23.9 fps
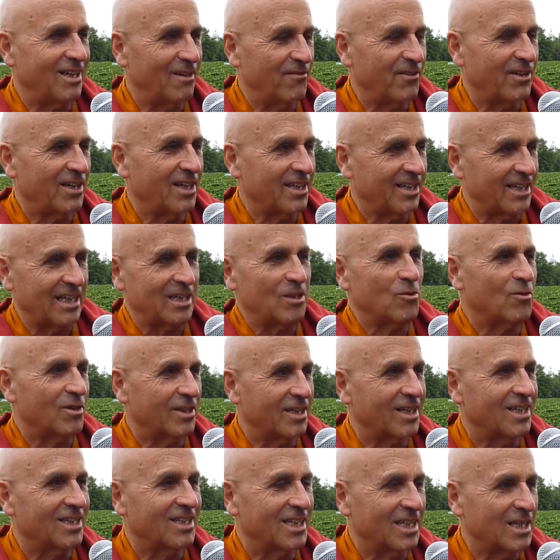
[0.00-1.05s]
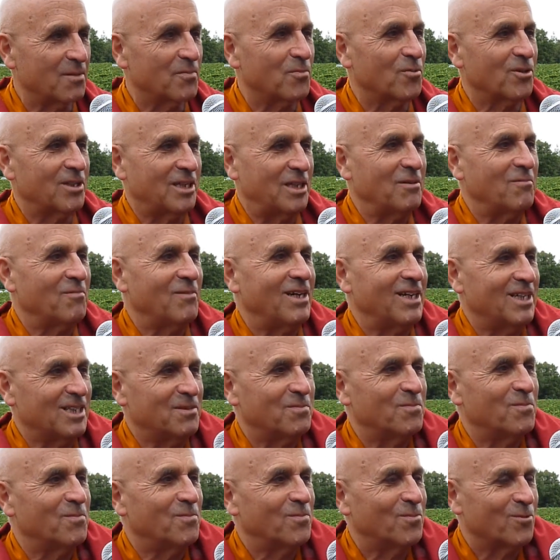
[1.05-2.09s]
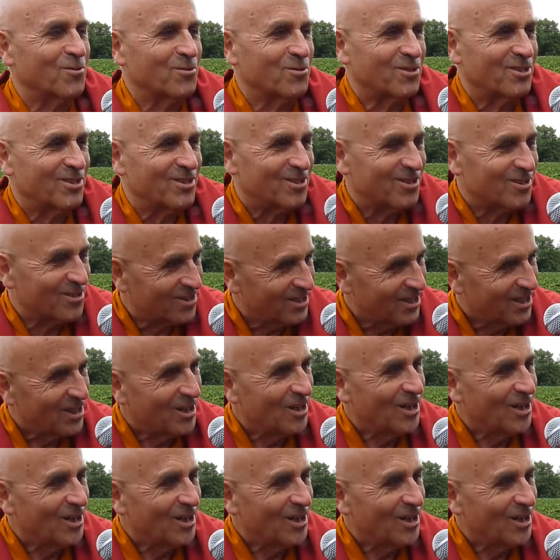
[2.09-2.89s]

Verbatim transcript: à faire un cadeau à quelqu'un pour qu'il me laisse mon temps,